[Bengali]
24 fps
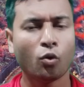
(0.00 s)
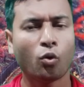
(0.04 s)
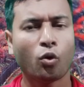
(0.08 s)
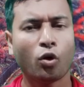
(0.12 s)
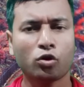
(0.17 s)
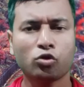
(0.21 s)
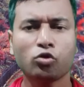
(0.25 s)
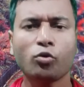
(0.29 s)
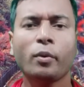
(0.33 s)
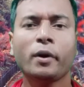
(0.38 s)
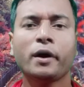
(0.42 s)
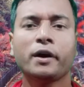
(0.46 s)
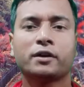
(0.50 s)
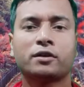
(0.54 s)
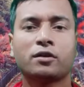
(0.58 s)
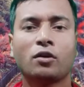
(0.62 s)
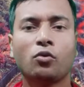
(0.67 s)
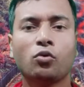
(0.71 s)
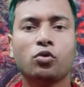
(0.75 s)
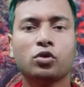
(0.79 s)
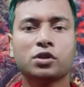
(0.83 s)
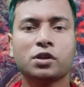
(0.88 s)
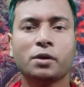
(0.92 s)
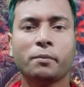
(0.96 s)
অথবা
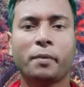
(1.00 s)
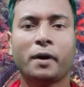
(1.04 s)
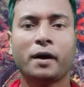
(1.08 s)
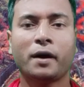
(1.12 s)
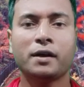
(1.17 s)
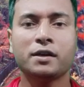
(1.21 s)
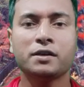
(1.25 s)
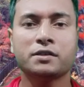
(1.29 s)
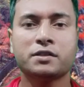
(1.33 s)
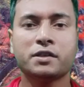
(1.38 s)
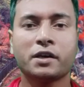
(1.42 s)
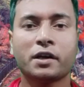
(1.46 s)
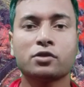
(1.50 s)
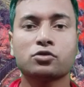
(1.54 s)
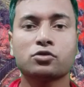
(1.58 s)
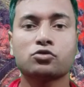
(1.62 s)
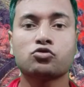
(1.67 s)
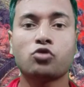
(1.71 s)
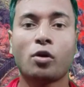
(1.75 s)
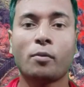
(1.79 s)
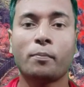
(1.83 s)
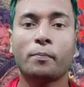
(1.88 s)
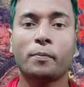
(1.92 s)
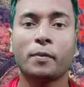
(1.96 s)
এটাও হতে পারে যারা
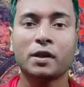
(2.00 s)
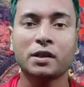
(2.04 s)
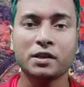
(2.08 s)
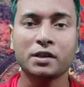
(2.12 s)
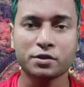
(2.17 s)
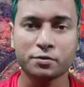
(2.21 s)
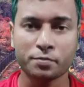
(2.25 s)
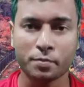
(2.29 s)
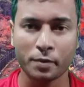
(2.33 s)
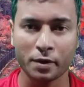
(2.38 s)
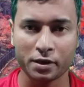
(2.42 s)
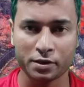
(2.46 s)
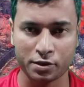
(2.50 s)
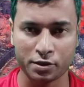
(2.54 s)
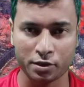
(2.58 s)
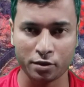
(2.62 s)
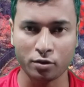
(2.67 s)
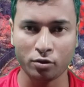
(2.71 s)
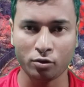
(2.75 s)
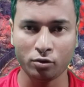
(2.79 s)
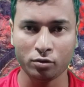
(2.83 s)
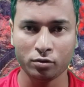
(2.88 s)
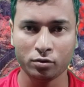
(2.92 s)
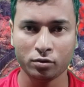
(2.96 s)
স্বপ্নাদেশ
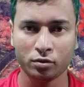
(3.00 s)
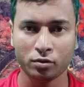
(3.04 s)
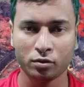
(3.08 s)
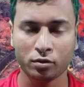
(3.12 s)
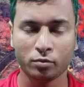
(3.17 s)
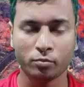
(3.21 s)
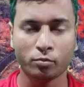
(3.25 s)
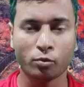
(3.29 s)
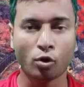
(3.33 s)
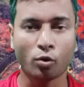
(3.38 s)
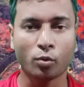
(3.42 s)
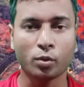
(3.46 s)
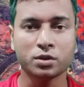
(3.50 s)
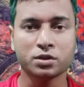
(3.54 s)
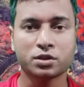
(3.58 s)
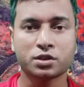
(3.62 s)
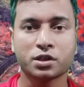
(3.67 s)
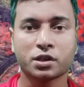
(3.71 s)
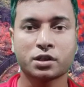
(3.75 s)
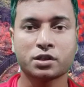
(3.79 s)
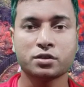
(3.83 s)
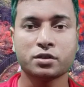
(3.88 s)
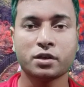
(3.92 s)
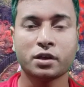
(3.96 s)
পেয়েছিল ভগবান
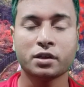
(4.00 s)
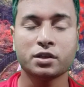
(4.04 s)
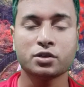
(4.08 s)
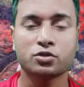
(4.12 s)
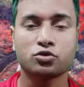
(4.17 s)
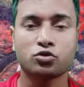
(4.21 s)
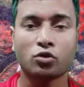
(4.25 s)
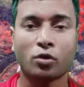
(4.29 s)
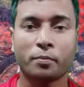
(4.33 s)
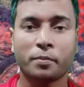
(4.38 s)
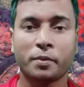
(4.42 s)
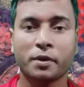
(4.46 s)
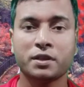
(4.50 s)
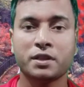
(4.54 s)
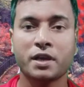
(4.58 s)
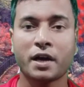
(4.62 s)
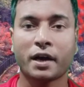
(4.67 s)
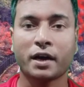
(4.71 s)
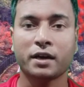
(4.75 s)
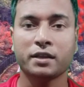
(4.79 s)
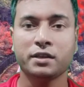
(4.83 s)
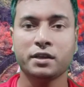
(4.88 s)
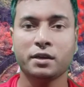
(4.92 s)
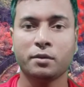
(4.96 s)
শ্রীকৃষ্ণ এদের স্বপ্নে
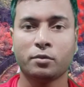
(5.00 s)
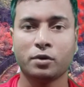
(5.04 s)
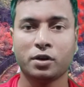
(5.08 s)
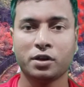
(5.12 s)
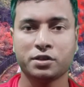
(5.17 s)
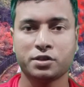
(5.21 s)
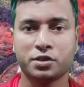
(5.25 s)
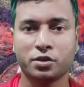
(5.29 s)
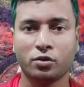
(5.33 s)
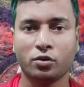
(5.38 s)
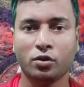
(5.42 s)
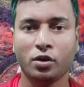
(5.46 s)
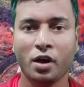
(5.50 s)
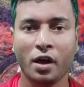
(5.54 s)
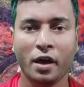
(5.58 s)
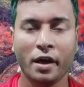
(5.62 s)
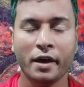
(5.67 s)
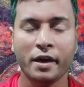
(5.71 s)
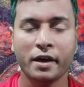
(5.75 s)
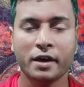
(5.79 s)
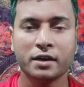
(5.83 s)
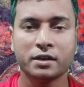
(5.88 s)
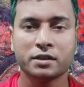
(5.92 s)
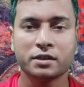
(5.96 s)
দেখা দিয়ে বলেছিল
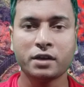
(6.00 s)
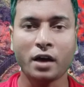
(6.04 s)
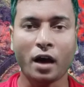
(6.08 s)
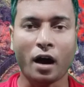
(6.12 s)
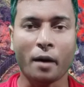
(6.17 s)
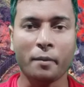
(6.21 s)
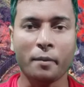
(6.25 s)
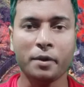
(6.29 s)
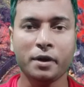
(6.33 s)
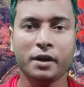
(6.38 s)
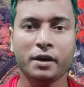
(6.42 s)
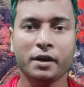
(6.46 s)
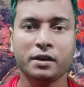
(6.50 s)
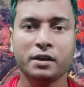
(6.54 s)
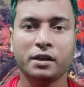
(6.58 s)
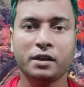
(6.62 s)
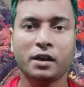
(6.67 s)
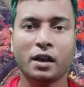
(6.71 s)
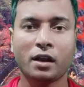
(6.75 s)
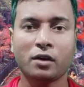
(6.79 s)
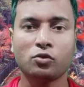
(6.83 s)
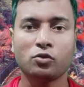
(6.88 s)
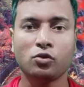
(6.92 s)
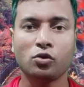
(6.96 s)
যে আমি এই
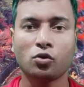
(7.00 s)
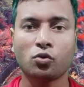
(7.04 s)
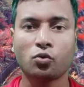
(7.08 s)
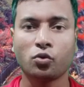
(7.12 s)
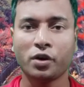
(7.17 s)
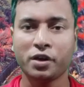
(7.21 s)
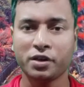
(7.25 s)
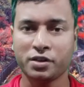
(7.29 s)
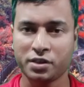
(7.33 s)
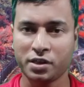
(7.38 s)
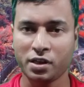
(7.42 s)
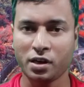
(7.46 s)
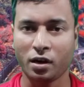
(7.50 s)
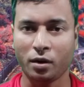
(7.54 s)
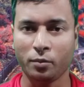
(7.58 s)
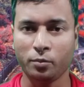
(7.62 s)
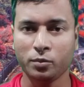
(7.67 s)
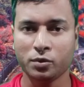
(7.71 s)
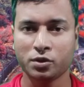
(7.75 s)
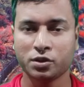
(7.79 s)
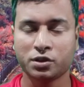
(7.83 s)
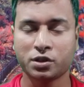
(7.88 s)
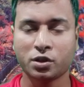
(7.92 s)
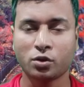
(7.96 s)
লীলাগুলো করেছিলাম
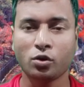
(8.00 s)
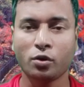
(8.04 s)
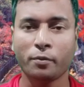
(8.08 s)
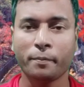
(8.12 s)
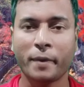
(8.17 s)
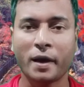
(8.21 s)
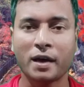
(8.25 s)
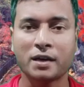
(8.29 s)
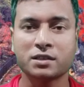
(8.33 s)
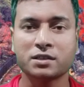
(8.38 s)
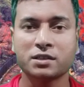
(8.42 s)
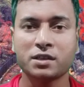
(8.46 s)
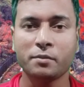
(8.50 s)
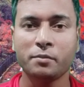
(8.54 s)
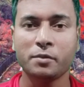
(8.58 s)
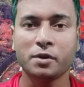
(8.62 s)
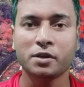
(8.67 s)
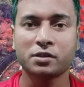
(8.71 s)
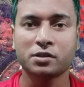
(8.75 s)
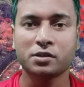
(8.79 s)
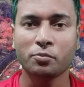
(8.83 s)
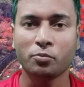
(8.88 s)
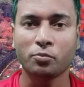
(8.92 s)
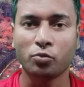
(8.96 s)
যেগুলো ব্যাসদেব
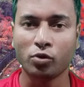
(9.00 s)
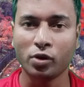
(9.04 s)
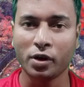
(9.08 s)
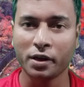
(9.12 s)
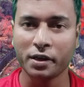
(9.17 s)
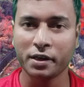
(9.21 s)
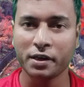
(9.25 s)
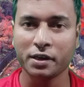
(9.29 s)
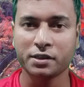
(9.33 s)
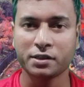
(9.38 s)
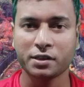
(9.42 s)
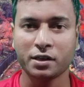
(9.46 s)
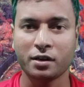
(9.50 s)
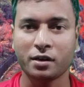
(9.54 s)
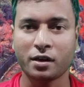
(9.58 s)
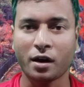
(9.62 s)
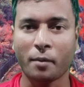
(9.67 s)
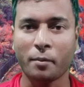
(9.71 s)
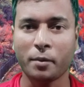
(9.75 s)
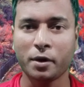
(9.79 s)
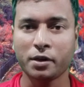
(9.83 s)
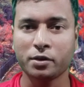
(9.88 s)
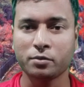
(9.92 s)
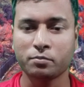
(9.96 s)
লিখতে ভুলে গিয়েছিলেন
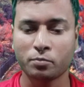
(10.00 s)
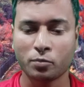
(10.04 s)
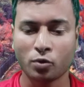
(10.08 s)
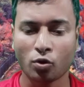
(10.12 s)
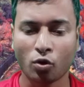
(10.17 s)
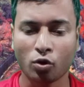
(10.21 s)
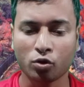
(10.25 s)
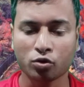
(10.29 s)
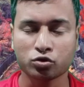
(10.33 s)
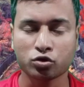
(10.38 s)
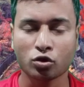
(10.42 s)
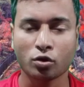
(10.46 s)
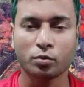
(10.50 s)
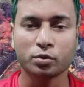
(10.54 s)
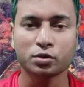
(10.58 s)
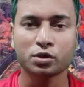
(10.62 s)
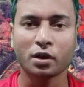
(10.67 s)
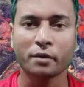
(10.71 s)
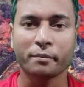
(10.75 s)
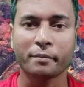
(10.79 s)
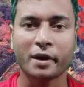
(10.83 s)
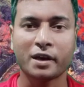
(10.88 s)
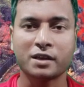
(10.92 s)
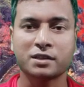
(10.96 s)
আমার এই অংশ
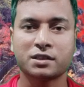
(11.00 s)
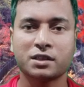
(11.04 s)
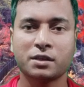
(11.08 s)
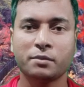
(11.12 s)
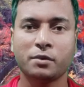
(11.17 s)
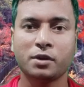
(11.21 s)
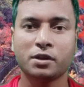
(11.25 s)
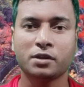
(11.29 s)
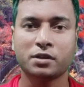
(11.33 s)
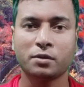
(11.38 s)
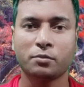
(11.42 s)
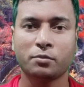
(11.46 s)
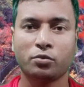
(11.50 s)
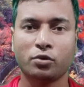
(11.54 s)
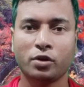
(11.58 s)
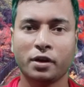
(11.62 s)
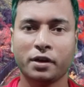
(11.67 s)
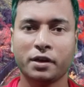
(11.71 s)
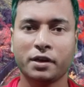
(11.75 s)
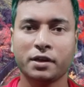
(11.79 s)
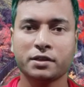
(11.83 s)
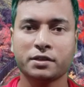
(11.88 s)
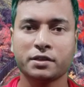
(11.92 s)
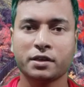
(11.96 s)
অবতার ব্যাসদেব লিখতে ভুলে
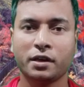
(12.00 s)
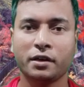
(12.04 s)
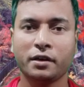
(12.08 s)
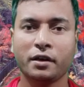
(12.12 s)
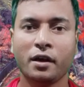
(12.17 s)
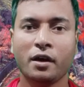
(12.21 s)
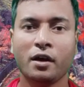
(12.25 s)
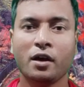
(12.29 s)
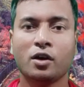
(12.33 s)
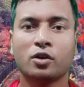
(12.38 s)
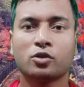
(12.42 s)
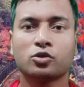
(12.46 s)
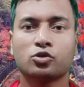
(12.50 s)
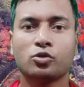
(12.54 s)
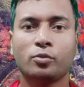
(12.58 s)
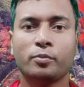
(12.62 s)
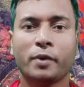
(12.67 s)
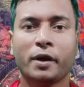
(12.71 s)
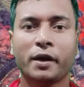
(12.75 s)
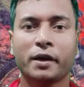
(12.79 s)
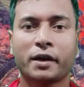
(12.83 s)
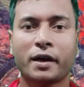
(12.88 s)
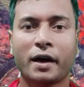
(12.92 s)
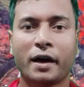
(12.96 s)
গিয়েছিলেন
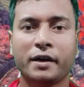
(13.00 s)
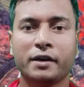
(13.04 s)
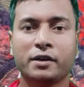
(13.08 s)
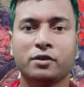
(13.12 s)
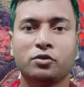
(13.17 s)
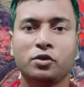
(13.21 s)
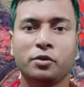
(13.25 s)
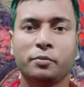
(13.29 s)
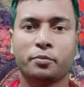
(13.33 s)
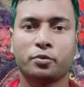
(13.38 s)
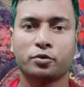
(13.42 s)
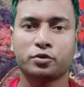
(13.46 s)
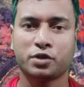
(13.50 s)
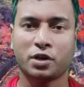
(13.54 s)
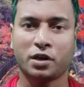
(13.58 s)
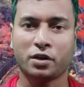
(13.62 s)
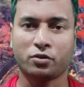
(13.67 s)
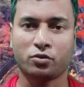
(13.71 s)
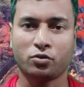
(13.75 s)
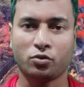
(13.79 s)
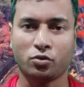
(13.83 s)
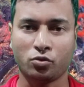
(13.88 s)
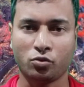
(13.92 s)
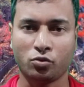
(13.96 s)
তোমরা এই কাহিনিগুলি প্রচার
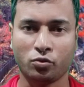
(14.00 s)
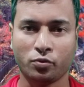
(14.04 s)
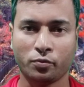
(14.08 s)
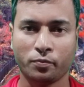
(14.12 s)
করো